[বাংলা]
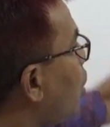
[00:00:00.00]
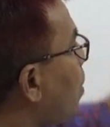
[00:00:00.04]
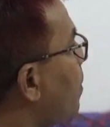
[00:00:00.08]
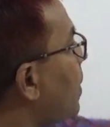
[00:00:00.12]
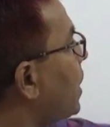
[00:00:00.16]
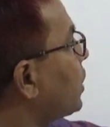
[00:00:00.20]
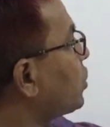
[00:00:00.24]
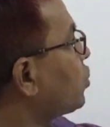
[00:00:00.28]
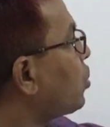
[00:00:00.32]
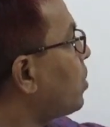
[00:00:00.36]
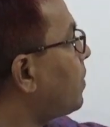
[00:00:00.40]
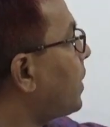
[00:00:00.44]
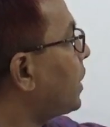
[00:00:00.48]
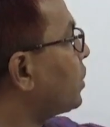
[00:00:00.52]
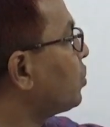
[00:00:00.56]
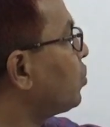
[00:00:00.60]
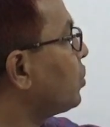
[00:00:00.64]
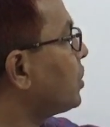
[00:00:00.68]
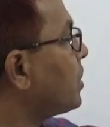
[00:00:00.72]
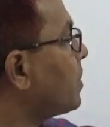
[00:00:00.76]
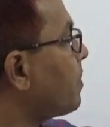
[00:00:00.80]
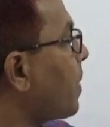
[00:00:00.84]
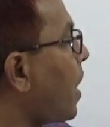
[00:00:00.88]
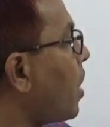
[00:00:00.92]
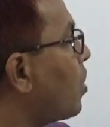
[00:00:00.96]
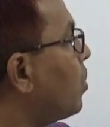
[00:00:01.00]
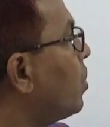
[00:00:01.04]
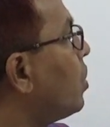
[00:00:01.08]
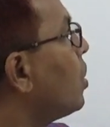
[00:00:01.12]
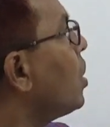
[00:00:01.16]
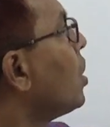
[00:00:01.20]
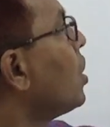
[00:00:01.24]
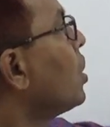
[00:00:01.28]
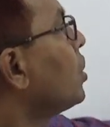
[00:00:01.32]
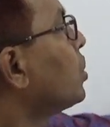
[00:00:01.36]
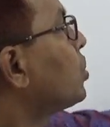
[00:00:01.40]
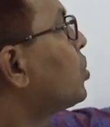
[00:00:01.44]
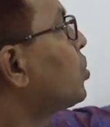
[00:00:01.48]
সমান সমান দুইটি বাহু
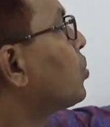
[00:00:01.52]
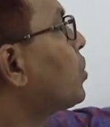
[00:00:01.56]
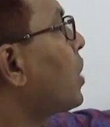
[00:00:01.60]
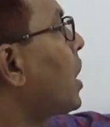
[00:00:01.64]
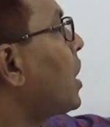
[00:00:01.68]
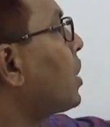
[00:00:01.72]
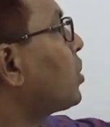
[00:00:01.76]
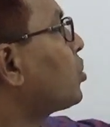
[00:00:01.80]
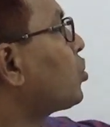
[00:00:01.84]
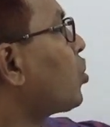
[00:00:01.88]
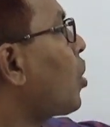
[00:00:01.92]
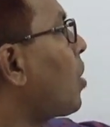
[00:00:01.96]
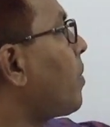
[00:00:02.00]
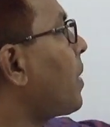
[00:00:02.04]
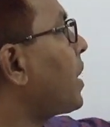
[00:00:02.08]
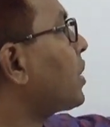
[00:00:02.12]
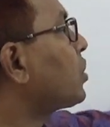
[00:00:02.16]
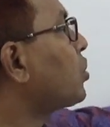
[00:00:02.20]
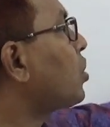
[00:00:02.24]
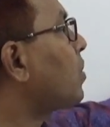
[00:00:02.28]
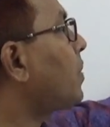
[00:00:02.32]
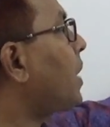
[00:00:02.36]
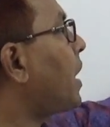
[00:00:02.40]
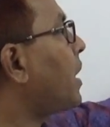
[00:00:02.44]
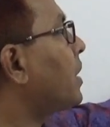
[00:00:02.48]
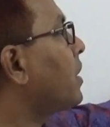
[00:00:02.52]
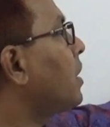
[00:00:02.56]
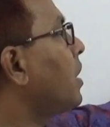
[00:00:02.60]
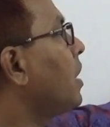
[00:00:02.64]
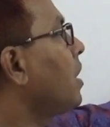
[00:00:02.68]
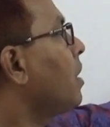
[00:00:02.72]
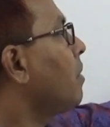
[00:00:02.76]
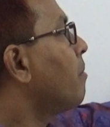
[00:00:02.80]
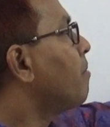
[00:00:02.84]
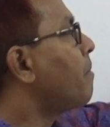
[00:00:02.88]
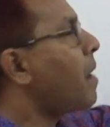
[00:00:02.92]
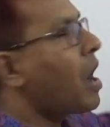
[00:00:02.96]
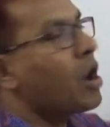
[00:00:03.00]
সুতরাং সমান সমান
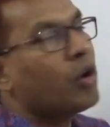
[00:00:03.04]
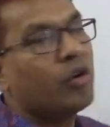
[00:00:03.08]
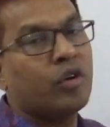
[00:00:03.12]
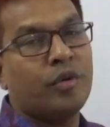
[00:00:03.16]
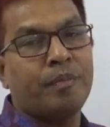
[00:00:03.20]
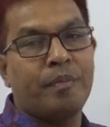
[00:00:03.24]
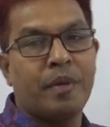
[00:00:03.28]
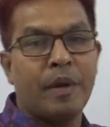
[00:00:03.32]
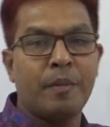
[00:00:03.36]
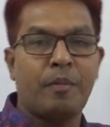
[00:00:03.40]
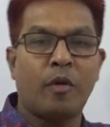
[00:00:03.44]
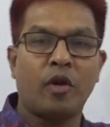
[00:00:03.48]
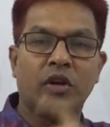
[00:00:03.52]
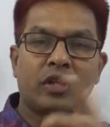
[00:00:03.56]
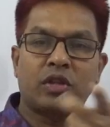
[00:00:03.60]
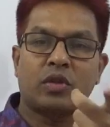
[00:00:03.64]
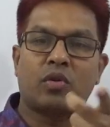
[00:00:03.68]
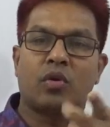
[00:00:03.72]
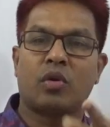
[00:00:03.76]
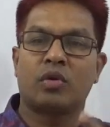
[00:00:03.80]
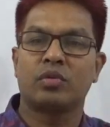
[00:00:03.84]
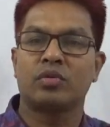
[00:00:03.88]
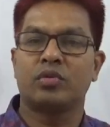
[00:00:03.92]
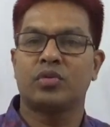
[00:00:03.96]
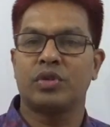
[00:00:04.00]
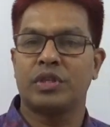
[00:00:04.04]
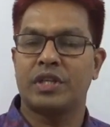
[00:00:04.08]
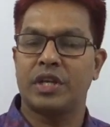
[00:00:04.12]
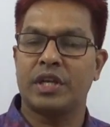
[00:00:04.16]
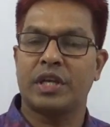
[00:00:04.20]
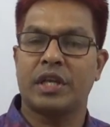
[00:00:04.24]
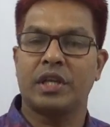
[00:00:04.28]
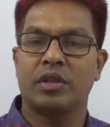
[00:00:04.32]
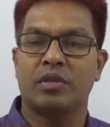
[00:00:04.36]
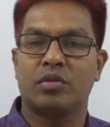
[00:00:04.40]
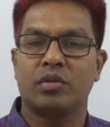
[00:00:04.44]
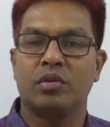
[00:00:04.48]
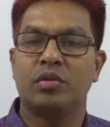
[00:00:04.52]
বাহুর বিপরীত কোণ দুইটি
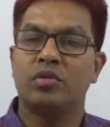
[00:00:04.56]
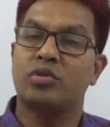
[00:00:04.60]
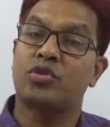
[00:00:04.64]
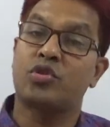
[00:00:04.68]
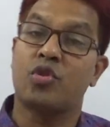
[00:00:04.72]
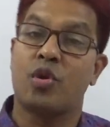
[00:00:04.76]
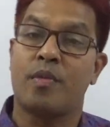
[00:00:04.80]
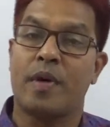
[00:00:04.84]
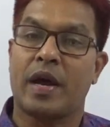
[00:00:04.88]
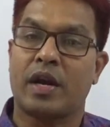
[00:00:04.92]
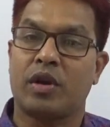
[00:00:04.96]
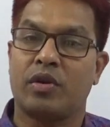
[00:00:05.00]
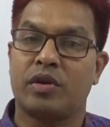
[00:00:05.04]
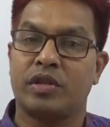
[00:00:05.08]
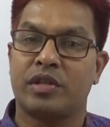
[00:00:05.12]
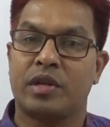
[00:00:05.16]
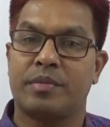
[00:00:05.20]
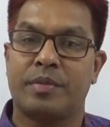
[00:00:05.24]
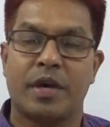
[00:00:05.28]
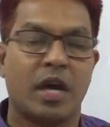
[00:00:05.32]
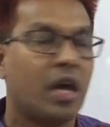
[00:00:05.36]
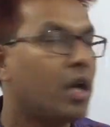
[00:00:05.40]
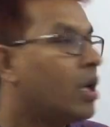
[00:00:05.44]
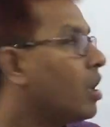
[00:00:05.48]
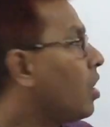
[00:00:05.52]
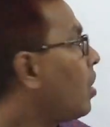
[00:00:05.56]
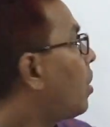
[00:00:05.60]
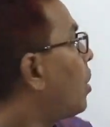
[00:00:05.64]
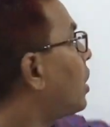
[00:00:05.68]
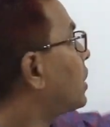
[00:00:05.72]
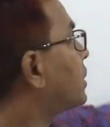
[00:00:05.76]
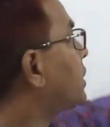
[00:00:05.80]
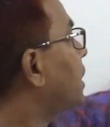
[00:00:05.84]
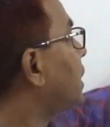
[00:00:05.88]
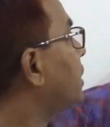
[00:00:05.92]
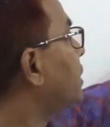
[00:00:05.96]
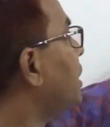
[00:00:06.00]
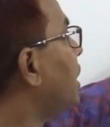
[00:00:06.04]
কিন্তু সমান হয়ে যাবে
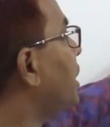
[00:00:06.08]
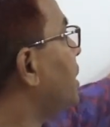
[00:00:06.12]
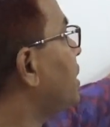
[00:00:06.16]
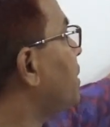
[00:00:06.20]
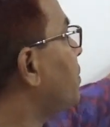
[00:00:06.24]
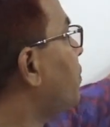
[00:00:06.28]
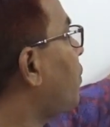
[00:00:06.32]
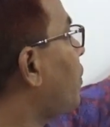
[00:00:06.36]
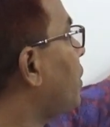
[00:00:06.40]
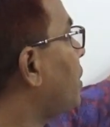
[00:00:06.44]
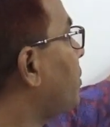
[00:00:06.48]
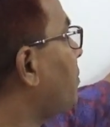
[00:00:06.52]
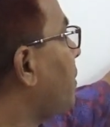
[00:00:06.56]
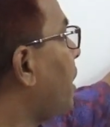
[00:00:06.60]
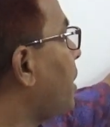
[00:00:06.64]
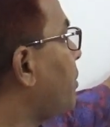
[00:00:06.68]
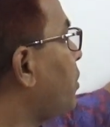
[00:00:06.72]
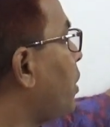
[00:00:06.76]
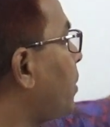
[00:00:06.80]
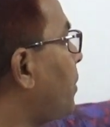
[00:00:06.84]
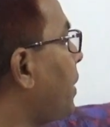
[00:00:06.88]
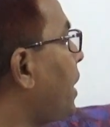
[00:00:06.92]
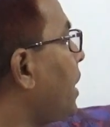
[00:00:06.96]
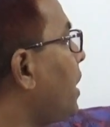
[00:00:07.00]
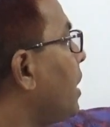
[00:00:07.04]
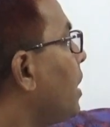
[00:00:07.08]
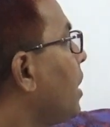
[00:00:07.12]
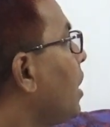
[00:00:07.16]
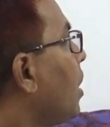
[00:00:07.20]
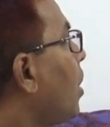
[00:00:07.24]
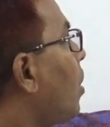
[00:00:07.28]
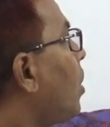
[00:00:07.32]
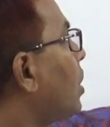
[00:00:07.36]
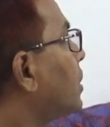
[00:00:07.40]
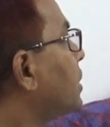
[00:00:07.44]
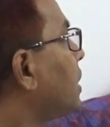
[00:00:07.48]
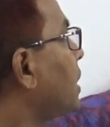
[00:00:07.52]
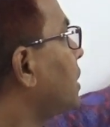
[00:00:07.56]
অর্থাৎ এইটি ফর্টি ফাইভ হবে
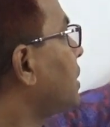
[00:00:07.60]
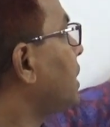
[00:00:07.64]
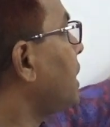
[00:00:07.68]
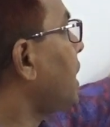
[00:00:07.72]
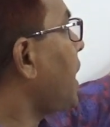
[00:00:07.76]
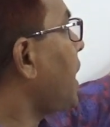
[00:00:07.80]
অর্থাৎ